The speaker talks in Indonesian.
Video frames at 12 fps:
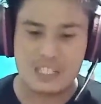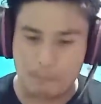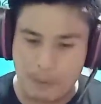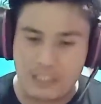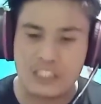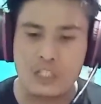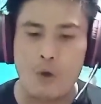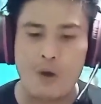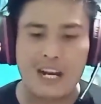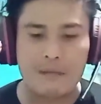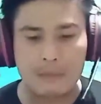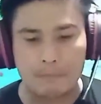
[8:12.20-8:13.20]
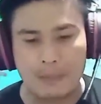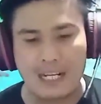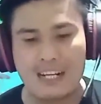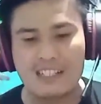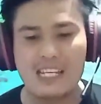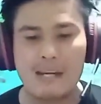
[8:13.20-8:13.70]
Seperti orang
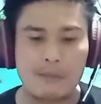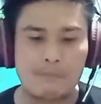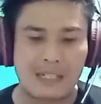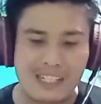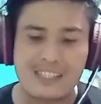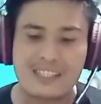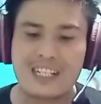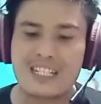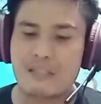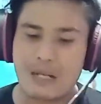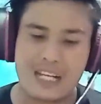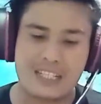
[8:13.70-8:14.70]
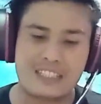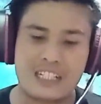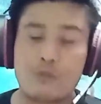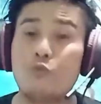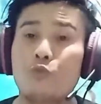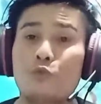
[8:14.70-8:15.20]
berperang, ia membangkitkan
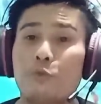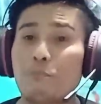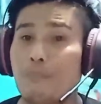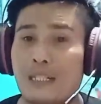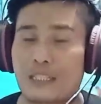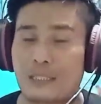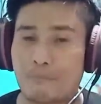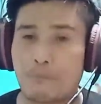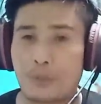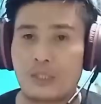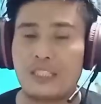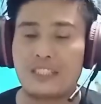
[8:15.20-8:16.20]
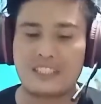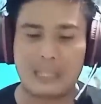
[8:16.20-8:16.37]
semangatnya untuk bertempur.